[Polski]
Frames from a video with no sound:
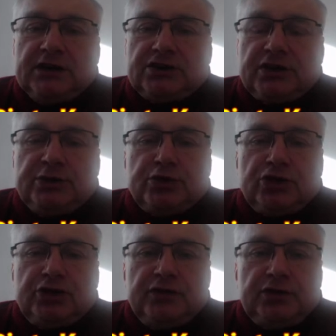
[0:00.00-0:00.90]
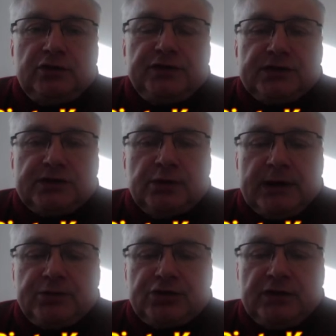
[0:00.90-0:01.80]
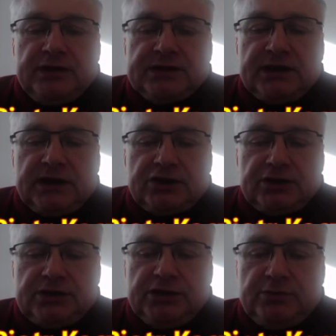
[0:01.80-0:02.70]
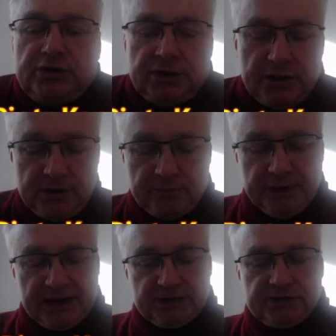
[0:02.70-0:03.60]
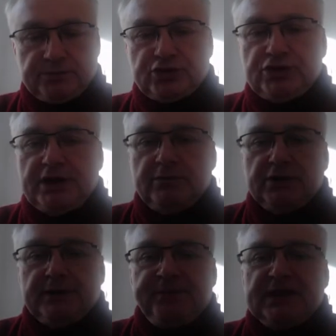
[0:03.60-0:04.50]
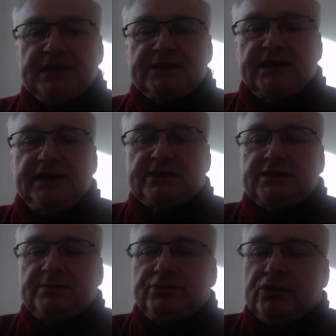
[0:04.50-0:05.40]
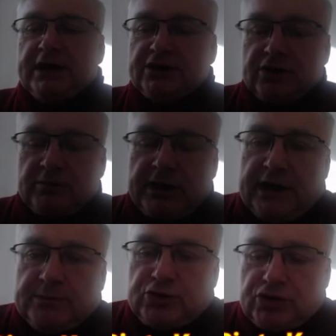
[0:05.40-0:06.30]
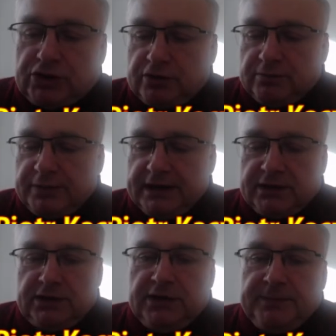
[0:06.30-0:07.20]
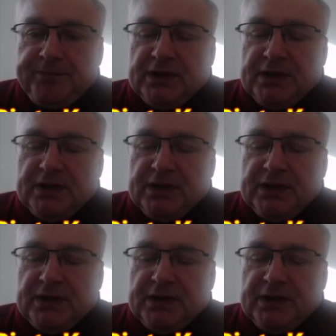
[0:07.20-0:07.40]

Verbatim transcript: Część przeciwników jest słabszych, więc gra się z nimi bardzo przyjemnie. Z Aleksem Pugaczem grałem trzecią partię.